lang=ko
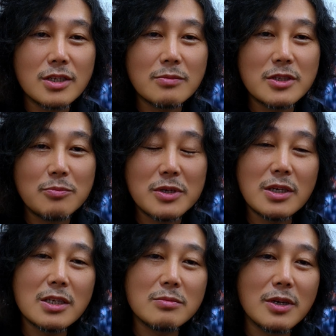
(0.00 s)
거 참 제
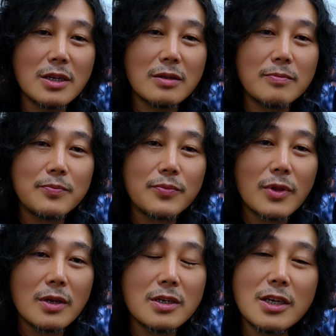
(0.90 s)
핑계지만
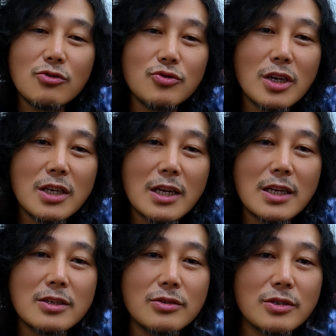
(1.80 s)
그게 중요한 게
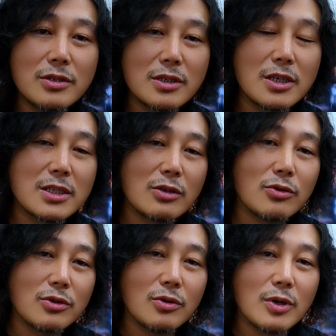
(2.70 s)
아니라 저는
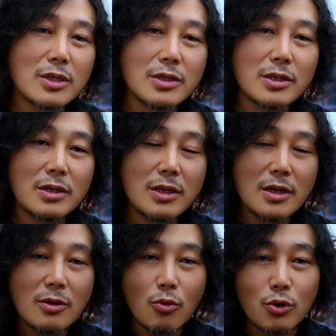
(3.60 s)
극장용 영화를
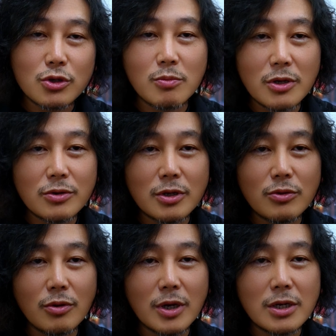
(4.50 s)
5천만
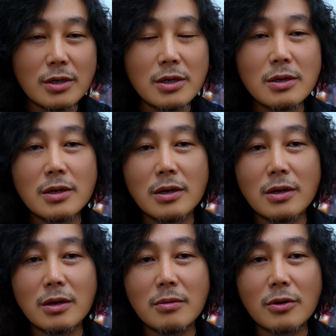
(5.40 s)
원에도 영화를
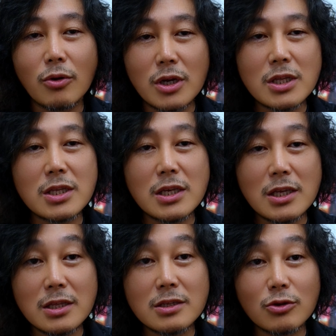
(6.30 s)
어, 퀄리티
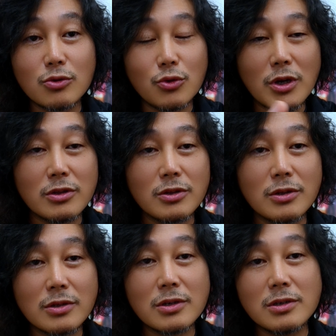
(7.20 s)
있는 정도의
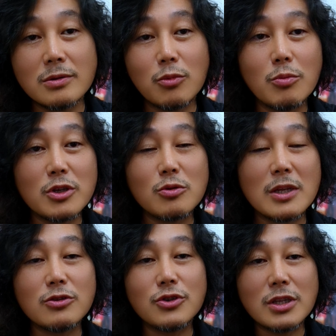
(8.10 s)
어떤 그 포맷으로
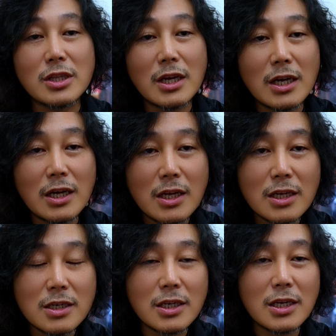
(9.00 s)
만들 수 있다.
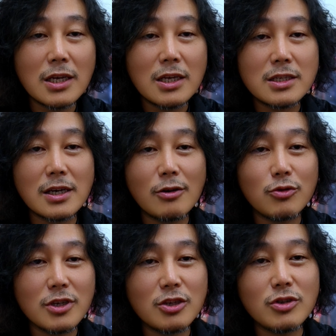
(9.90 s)
그게 제가 갖고
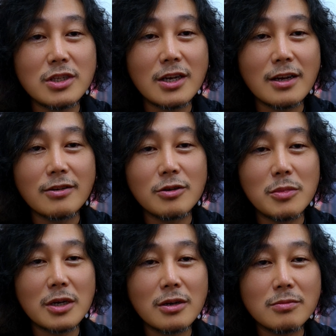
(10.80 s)
있는 기술이다라는 거를
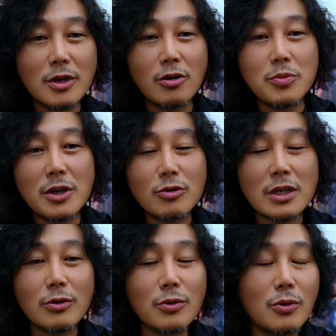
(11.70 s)
막, 막 어필하고
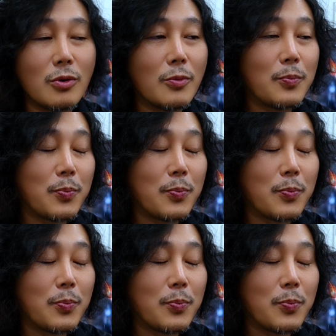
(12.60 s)
다녔고